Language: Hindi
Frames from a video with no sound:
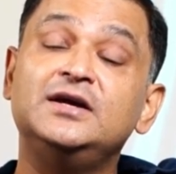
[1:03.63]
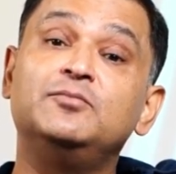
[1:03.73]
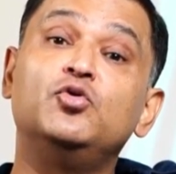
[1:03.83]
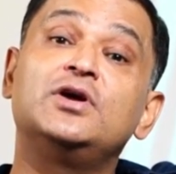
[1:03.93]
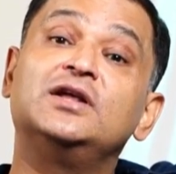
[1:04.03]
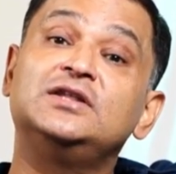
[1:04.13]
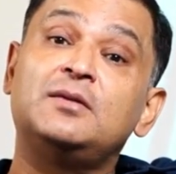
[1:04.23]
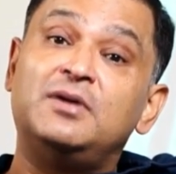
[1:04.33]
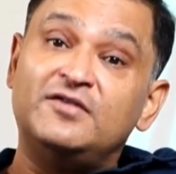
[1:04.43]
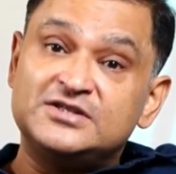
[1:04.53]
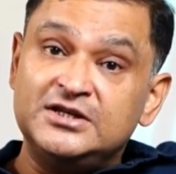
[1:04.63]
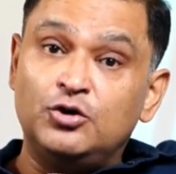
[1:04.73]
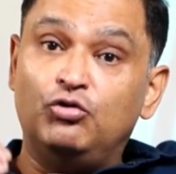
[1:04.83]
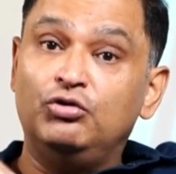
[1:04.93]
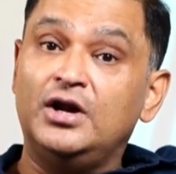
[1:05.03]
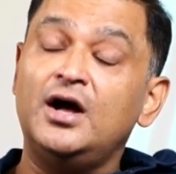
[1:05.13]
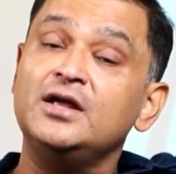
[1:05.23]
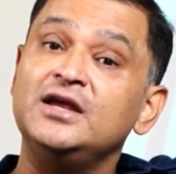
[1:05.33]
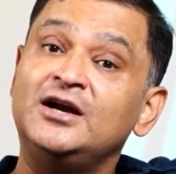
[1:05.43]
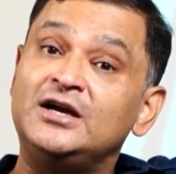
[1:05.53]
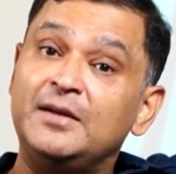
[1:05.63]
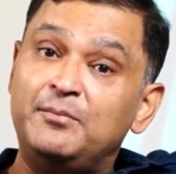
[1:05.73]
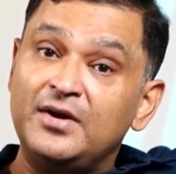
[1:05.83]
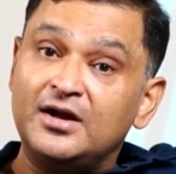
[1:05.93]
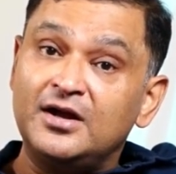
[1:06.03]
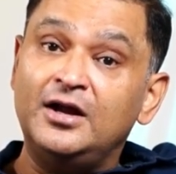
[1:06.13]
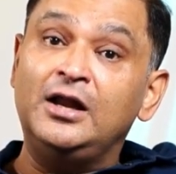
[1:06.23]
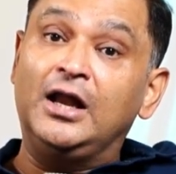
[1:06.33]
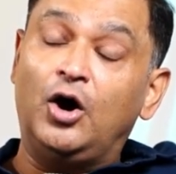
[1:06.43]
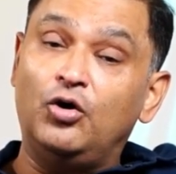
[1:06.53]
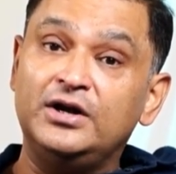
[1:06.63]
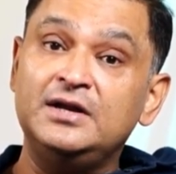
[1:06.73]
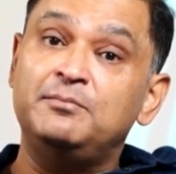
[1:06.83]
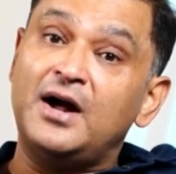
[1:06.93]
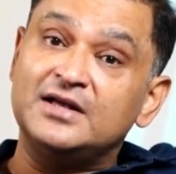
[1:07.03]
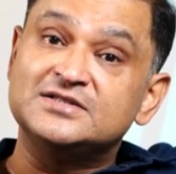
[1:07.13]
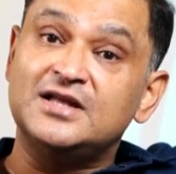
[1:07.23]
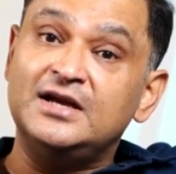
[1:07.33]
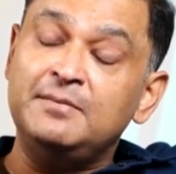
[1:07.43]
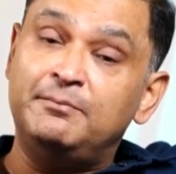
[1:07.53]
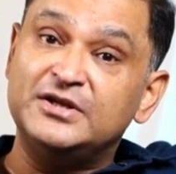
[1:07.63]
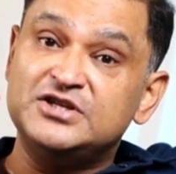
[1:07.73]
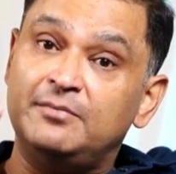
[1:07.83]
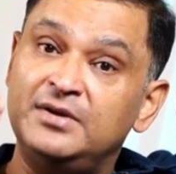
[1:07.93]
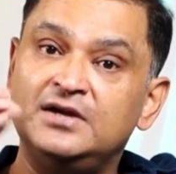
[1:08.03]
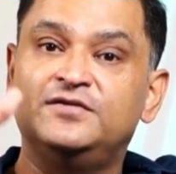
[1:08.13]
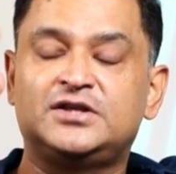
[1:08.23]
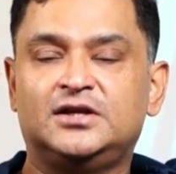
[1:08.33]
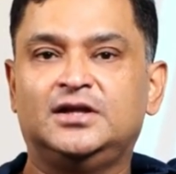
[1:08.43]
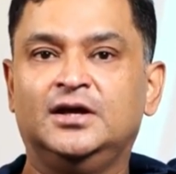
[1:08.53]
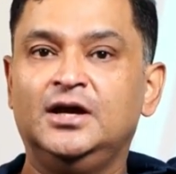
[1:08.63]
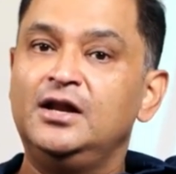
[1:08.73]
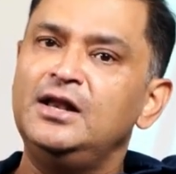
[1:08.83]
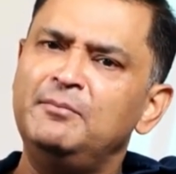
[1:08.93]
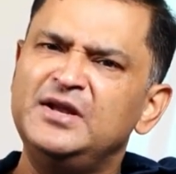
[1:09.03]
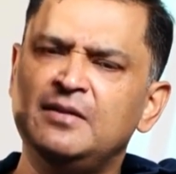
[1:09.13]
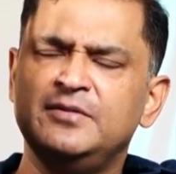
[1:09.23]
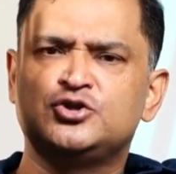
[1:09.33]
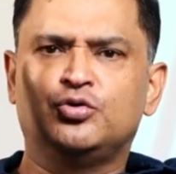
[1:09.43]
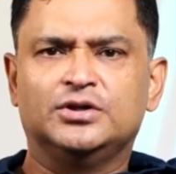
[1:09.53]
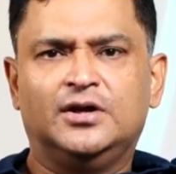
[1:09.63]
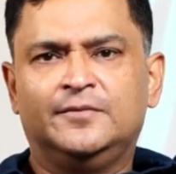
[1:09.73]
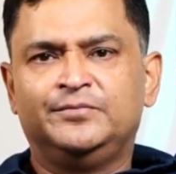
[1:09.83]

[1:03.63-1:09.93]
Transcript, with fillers: ये मुंह के अंदर बवसीर होना ये टिपिकल लाहौरी पाकिस्तानी पंजाबी की फितरत है लंबी लंबी छोड़ना